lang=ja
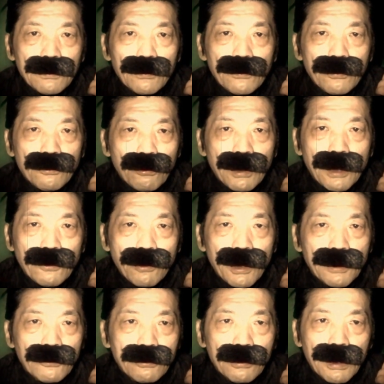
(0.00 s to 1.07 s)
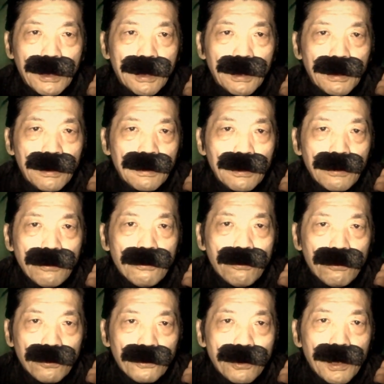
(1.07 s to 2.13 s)
どっかの部屋の人が、
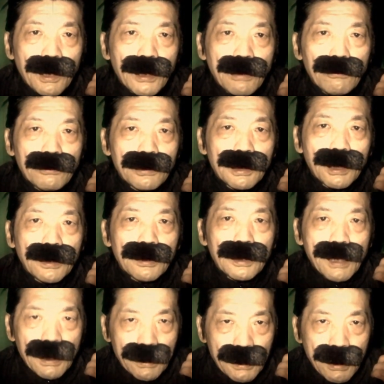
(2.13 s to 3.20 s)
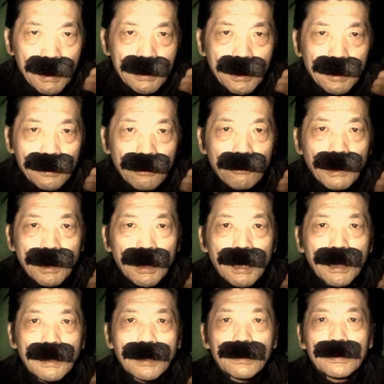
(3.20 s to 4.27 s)
ここの部屋がうるさいって勘違いしちゃったのか
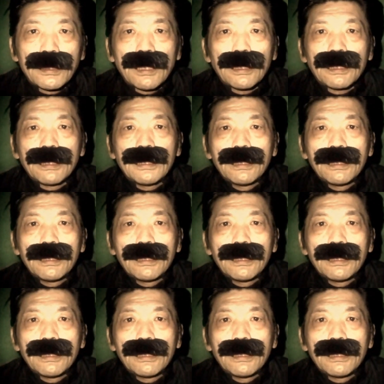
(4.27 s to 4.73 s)
なーなんて、